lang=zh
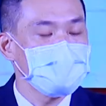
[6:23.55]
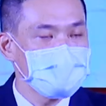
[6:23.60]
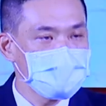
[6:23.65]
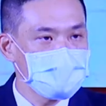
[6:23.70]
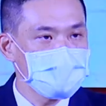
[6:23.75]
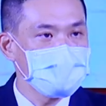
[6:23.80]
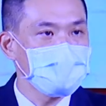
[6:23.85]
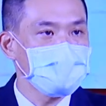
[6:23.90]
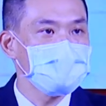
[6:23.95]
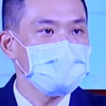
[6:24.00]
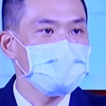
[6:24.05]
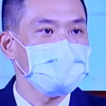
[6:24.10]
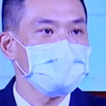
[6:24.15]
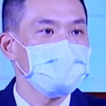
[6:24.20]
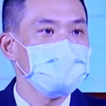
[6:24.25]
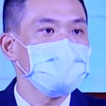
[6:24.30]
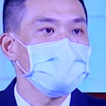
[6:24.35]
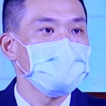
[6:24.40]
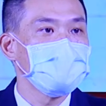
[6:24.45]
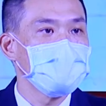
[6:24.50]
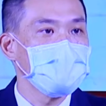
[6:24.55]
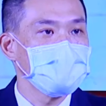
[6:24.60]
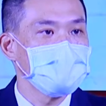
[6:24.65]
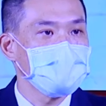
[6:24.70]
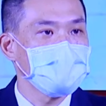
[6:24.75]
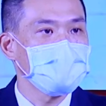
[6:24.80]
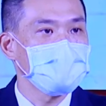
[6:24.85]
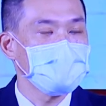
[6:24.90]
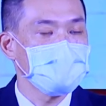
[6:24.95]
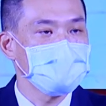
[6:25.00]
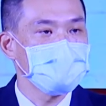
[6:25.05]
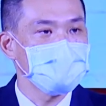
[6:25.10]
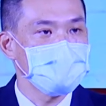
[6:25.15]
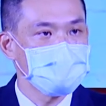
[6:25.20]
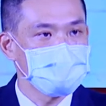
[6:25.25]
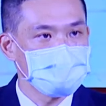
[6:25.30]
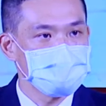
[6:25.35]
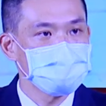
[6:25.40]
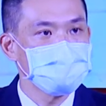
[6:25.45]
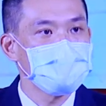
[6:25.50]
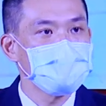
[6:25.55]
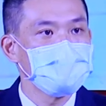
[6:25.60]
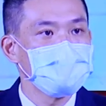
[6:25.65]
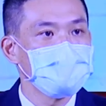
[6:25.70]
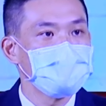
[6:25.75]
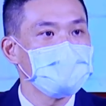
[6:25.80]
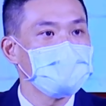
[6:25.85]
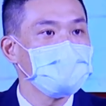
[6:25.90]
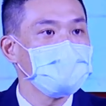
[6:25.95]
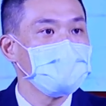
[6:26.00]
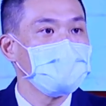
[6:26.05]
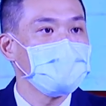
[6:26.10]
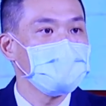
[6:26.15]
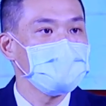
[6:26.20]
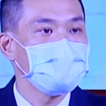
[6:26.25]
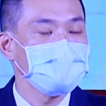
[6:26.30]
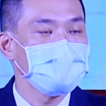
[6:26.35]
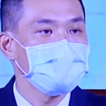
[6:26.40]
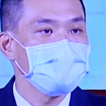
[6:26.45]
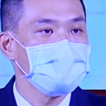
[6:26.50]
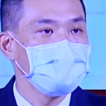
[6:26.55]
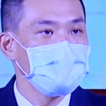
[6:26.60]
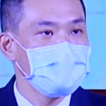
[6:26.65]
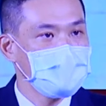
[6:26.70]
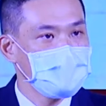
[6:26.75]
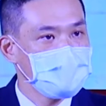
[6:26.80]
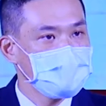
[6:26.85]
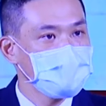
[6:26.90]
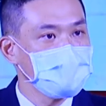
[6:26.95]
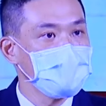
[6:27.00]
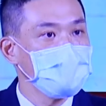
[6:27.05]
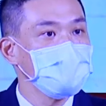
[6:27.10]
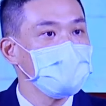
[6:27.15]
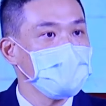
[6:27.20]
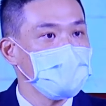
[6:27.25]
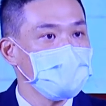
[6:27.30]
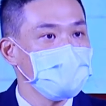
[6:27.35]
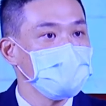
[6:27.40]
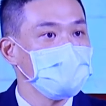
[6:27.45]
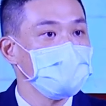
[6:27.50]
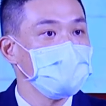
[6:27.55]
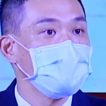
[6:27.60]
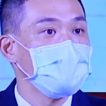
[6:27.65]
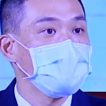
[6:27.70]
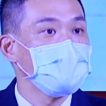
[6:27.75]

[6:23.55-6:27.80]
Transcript: 证到这个修办道是最殊胜的一刻。对，就是道转如归。